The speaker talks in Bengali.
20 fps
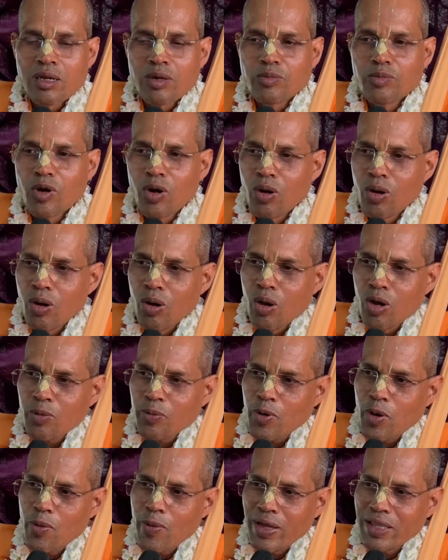বহু লোক
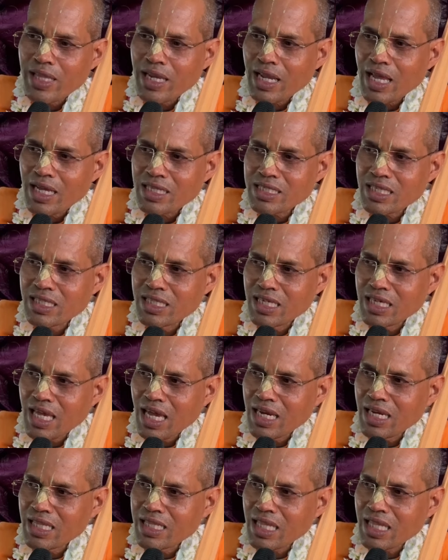প্রভুপাদের কাছে দীক্ষা
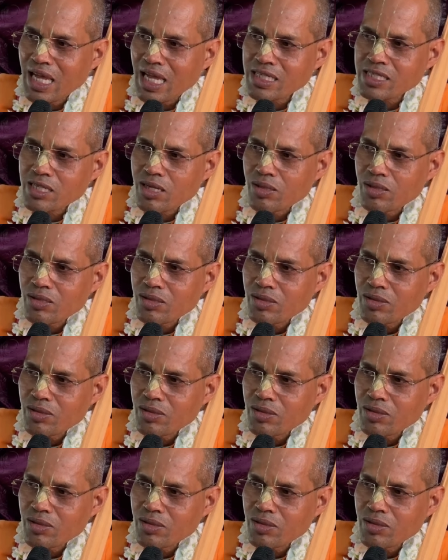নিতে আসলো